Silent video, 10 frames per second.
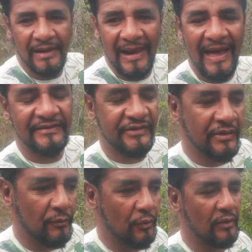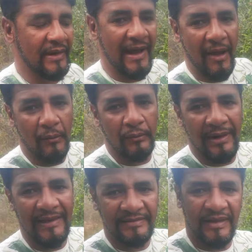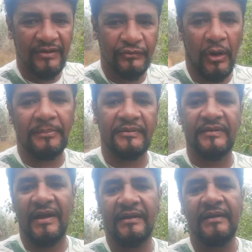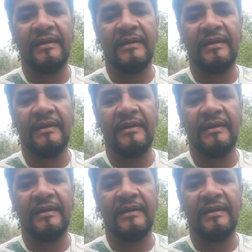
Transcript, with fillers: lá tinha um local, lá em Teresópolis, né?